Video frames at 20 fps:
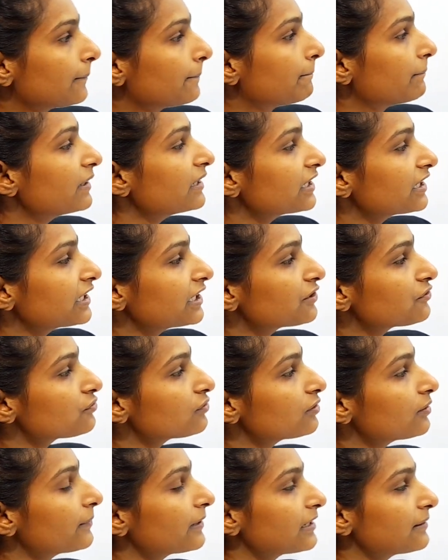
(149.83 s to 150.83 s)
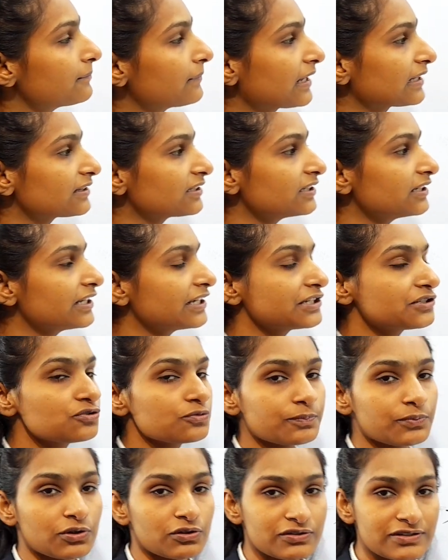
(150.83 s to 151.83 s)
बट ये जो हमारा मेथड है जो
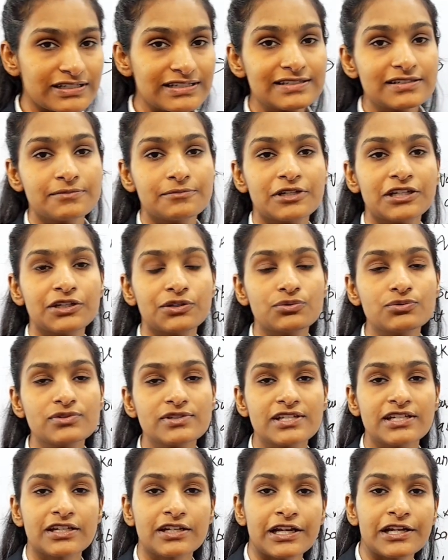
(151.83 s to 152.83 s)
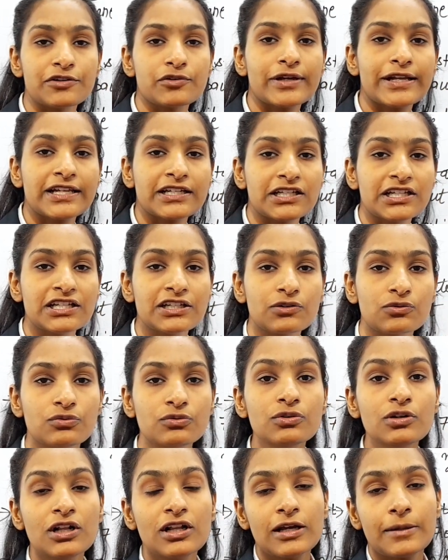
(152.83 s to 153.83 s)
प्रोसेस हमने यूज किया नाइट्रो एल्केन
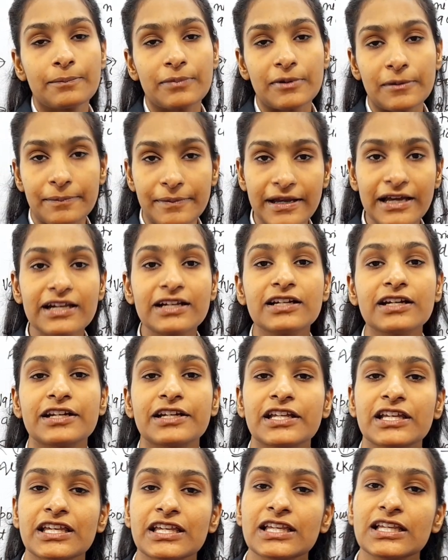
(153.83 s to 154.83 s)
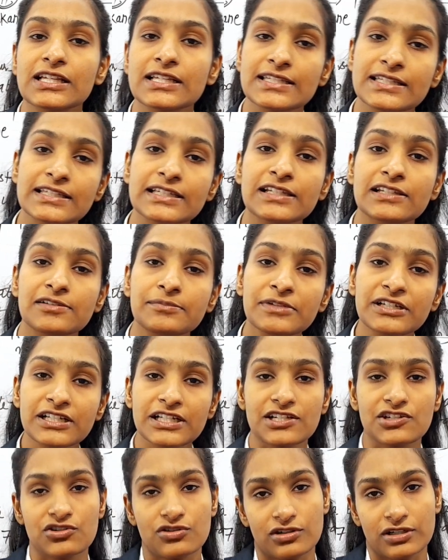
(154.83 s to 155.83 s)
को प्रिपेयर करने की इसकी
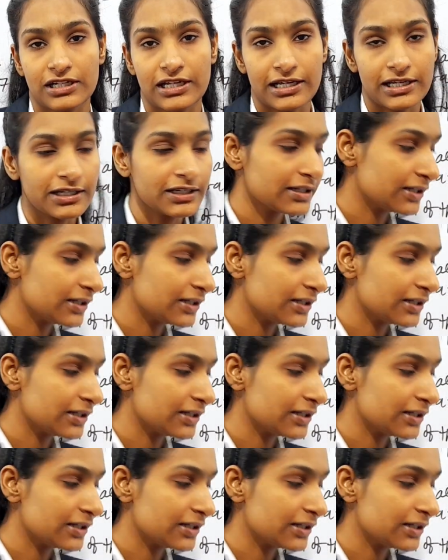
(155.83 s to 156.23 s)
लिमिटेशन है